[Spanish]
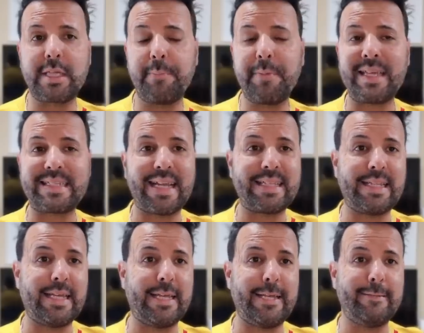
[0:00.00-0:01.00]
que piensan
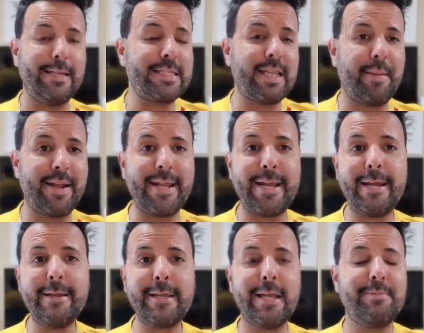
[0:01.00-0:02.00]
de, de esa
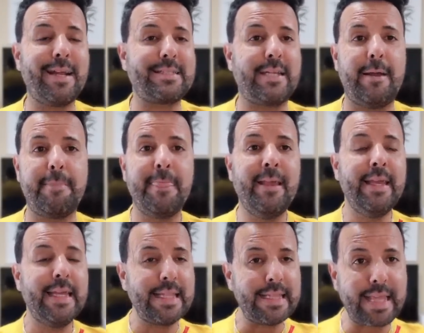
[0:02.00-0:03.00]
manera, que el Barça
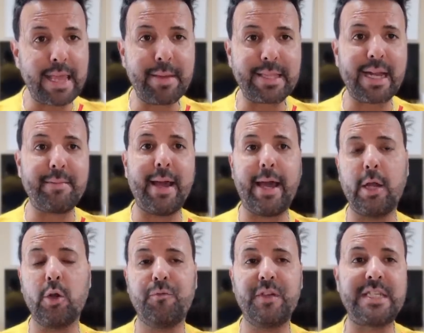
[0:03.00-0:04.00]
debe trabajar
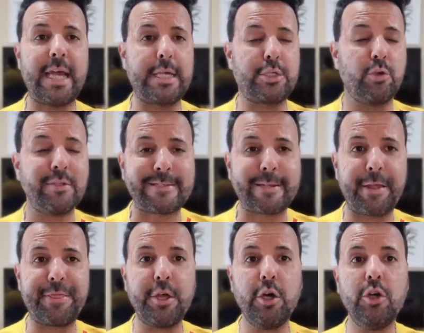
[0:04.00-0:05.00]
los fichajes con
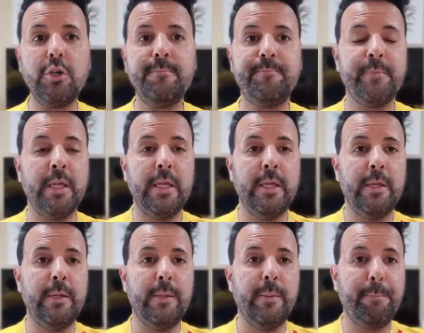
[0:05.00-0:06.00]
discreción,
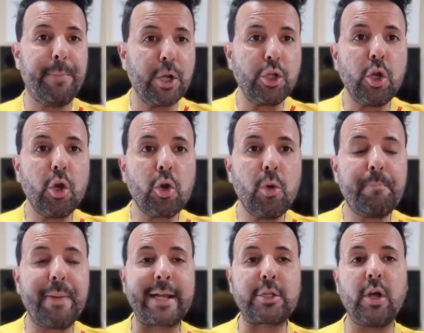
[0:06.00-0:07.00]
pero no lo
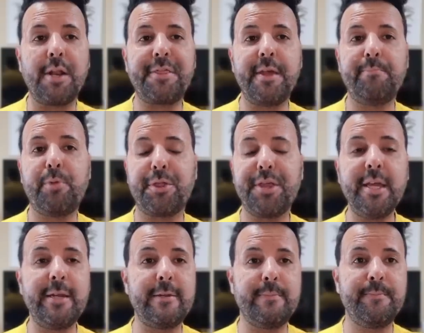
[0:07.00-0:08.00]
comparto al
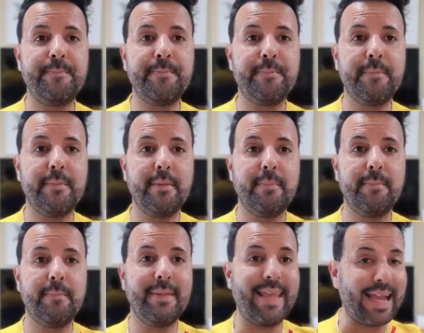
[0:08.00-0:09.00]
100%.
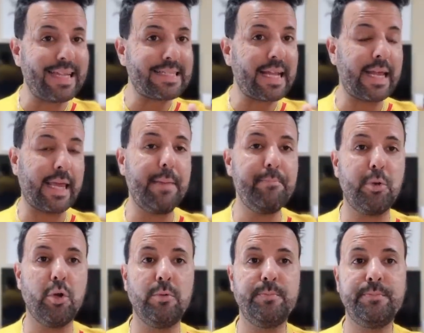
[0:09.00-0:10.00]
Y ahí está el
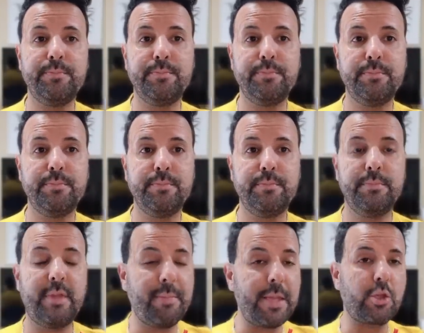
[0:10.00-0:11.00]
ejemplo
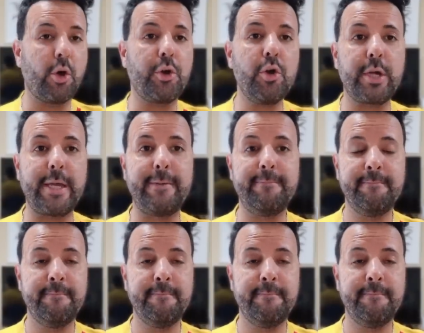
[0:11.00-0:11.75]
de Víctor Roque.